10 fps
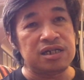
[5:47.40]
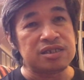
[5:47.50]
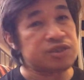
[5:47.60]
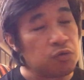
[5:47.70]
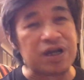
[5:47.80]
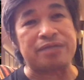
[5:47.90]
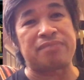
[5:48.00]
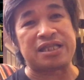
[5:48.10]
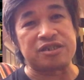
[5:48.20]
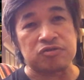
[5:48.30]
สู้กัน
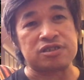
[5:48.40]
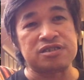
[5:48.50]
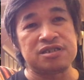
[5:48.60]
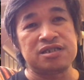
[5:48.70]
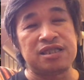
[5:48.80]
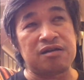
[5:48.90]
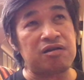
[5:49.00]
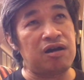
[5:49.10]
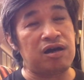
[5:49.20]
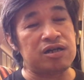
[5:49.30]
มันหยด แล้ว
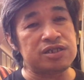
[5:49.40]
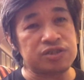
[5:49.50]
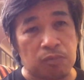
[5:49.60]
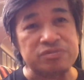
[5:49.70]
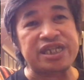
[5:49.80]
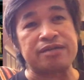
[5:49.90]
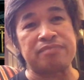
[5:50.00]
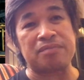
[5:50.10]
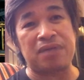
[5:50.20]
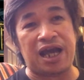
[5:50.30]
ก็สมจริง
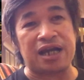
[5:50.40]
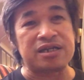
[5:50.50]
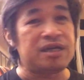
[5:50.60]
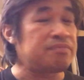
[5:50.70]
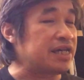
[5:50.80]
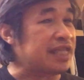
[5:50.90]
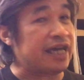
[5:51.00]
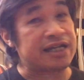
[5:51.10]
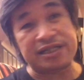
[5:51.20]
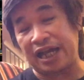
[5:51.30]
มาก ๆเพียงใด
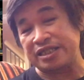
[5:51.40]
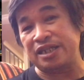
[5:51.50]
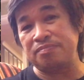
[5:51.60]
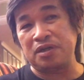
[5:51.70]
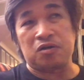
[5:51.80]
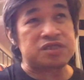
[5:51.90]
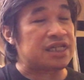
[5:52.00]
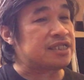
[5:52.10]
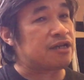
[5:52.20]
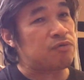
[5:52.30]
ก็อย่างที่พี่โอติ
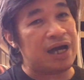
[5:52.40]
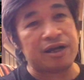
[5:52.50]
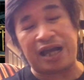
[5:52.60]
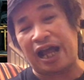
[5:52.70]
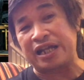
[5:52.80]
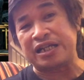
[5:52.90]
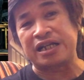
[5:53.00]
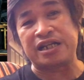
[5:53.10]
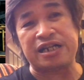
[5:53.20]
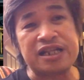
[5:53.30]
ทิ้งว่าการ
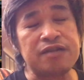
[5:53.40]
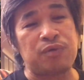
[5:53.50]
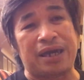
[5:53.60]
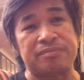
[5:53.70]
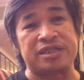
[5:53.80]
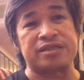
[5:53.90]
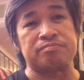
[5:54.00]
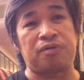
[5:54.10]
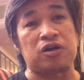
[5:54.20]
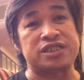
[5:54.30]
เคลื่อนไหวมัน
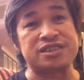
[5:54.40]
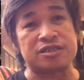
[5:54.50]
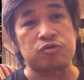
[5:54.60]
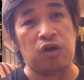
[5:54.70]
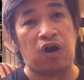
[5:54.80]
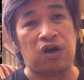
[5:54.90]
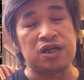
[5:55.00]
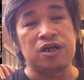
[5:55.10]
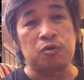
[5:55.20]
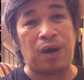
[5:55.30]
พอที่จะดูออก
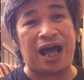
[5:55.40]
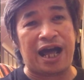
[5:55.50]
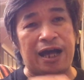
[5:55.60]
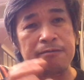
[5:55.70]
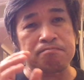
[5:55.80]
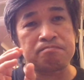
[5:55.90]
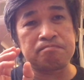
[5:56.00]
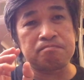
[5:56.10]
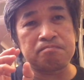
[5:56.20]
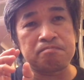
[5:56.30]
ว่า
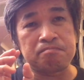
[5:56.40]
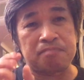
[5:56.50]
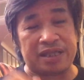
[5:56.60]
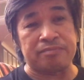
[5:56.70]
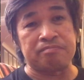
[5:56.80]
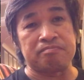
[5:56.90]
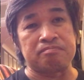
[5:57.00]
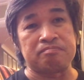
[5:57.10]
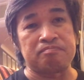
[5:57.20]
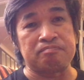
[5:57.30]
มัน
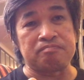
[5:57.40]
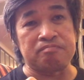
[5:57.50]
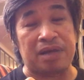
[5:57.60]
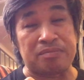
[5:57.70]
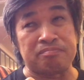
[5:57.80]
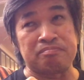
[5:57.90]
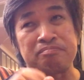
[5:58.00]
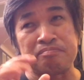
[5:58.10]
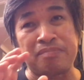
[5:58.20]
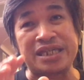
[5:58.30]
มัน
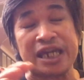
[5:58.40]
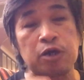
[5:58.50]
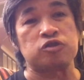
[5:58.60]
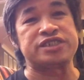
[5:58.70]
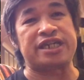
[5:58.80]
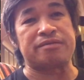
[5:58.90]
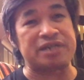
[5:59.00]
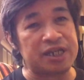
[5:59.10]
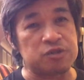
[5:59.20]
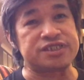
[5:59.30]
ไม่ใช่คนจริง ไม่
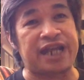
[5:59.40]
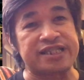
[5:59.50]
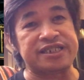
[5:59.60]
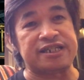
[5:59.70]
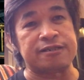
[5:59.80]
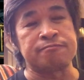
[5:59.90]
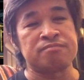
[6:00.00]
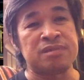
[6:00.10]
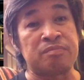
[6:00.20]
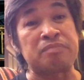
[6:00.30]
ใช่คนแสดงจริง
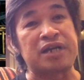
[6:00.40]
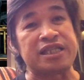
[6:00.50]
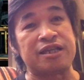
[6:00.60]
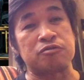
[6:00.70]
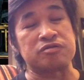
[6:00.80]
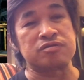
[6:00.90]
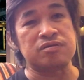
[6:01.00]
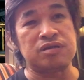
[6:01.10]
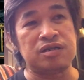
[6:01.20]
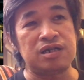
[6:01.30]
มันเหมือนเรา
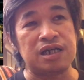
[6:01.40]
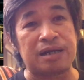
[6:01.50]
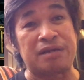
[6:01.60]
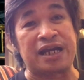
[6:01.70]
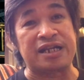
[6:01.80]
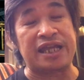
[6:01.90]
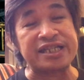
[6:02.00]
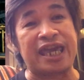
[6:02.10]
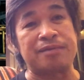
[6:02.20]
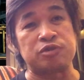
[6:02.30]
กำลังเล่น
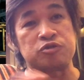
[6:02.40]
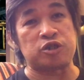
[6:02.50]
เกมอยู่โดย